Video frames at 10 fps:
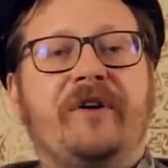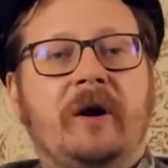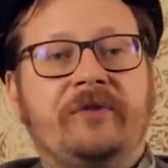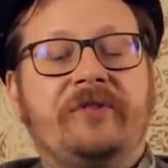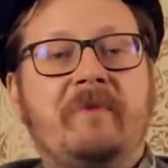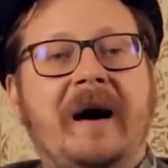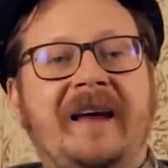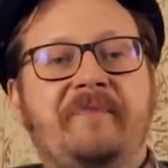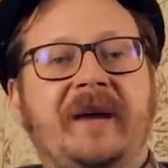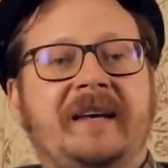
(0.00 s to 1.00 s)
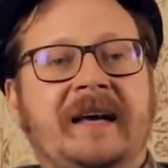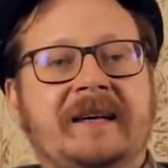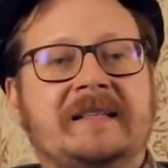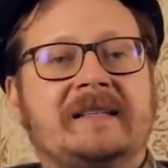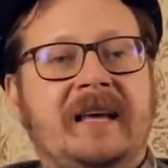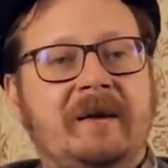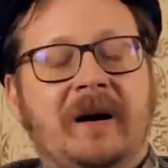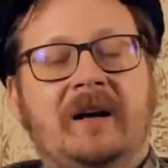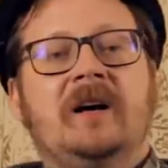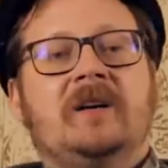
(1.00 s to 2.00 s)
Faust immer ein prägnantes
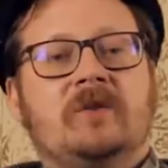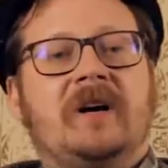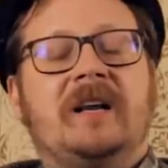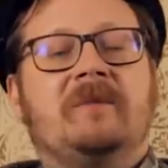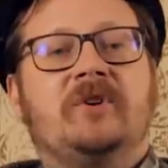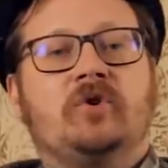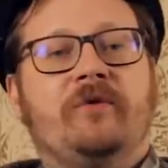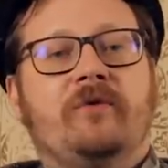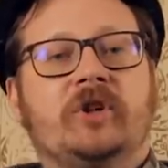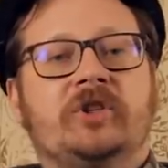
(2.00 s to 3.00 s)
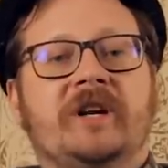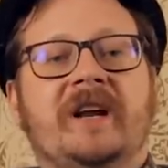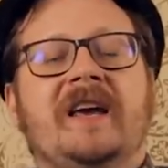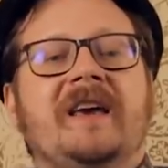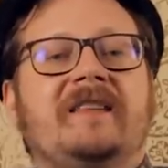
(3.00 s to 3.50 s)
Thema. So kann ich mir schon vorstellen.